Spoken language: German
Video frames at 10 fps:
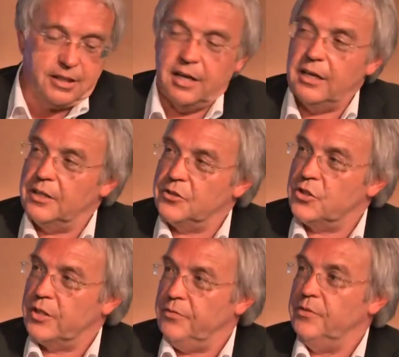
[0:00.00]
Karl-Heinz
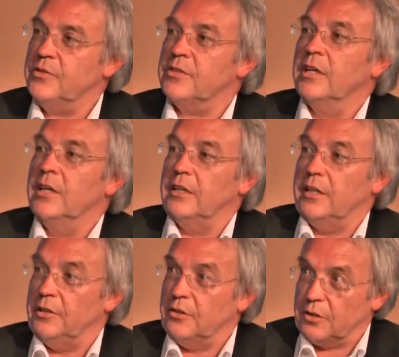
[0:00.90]
Steffens,
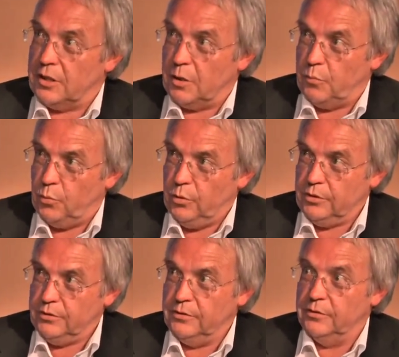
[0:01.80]
der in Trier
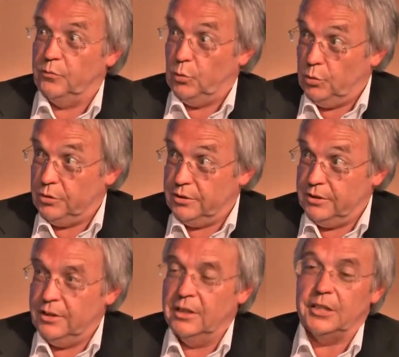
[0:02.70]
geboren
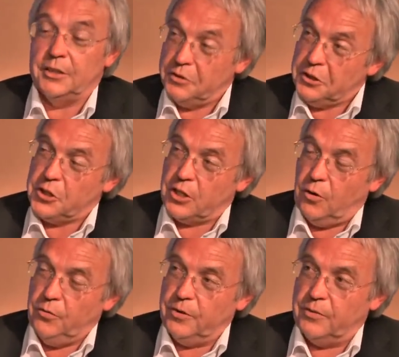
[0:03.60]
wurde, in Wittlich
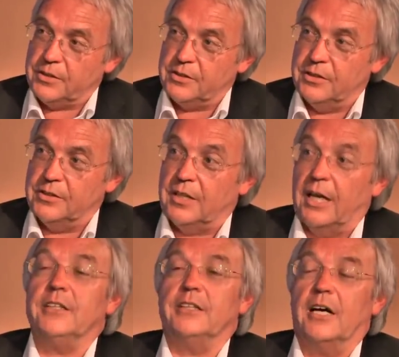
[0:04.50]
aufgewachsen ist,
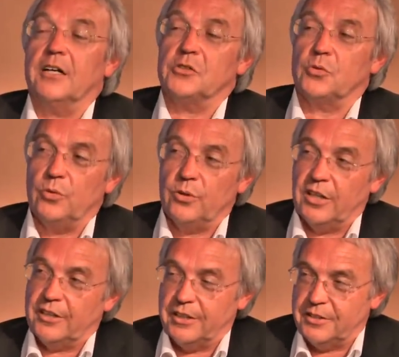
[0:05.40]
lange Jahre
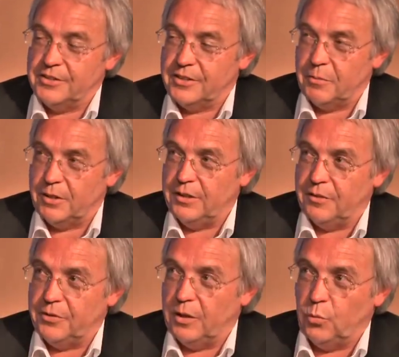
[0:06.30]
Solo-Klarinettist der
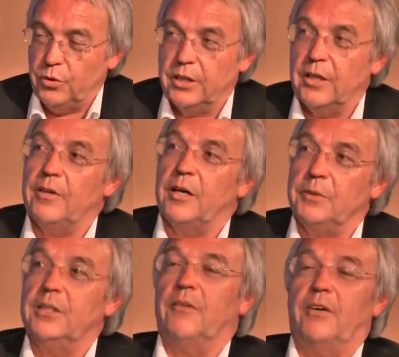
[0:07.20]
Berliner Philharmoniker war,
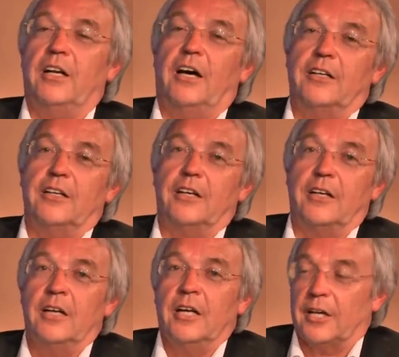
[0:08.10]
mittlerweile einer
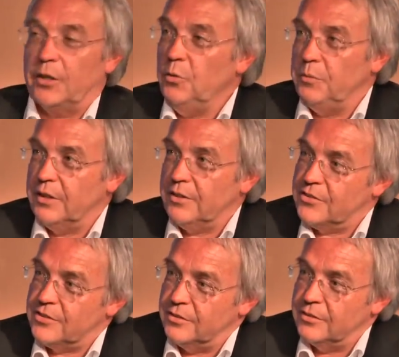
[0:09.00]
der
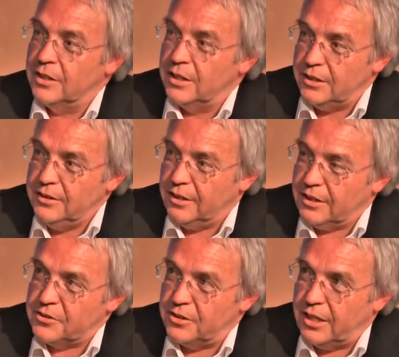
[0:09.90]
renommiertesten
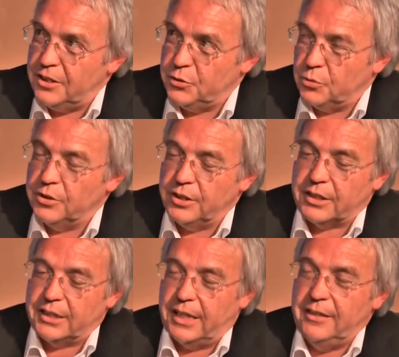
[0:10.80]
internationalen jungen
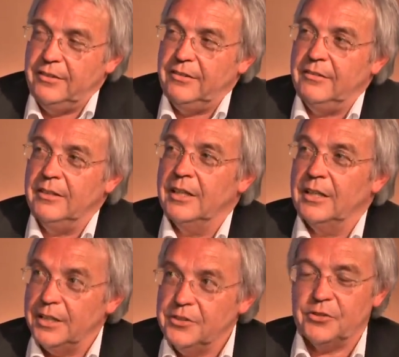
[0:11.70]
Dirigenten
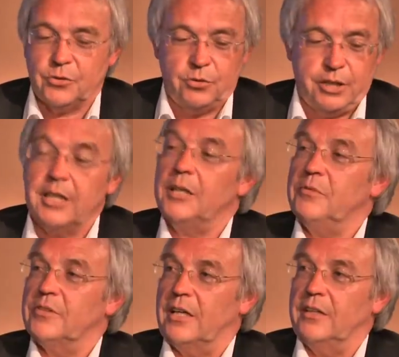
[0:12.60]
ist und er
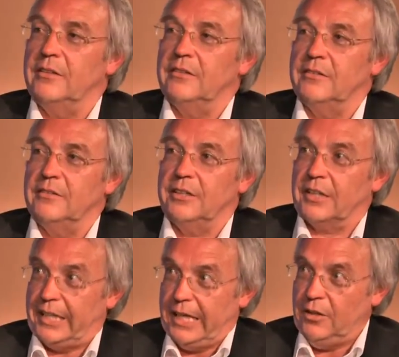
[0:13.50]
gibt sein
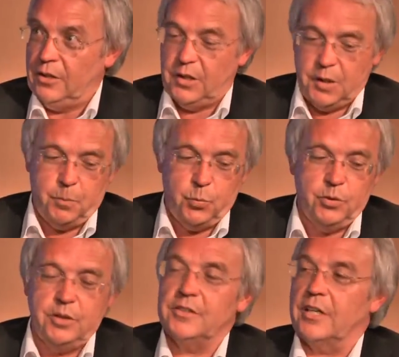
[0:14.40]

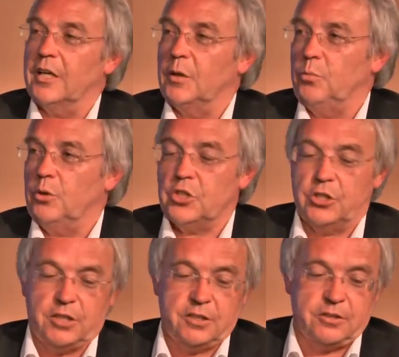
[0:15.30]
Dirigentendebüt in seiner
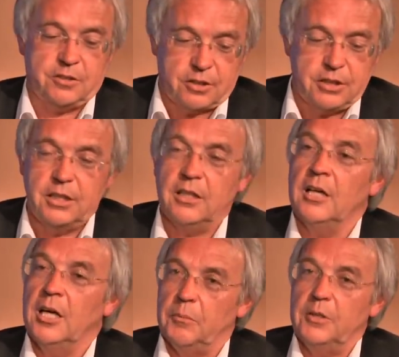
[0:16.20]
Geburtsstadt Trier
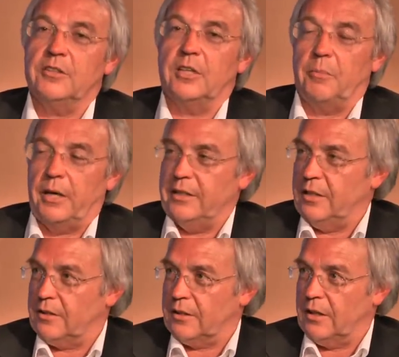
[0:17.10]
mit dabei
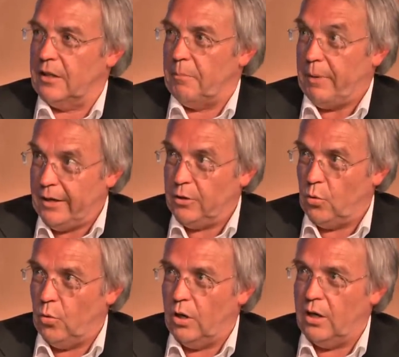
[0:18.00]
der Trierer
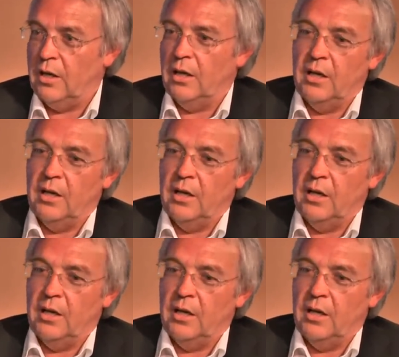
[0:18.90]
Bachchor,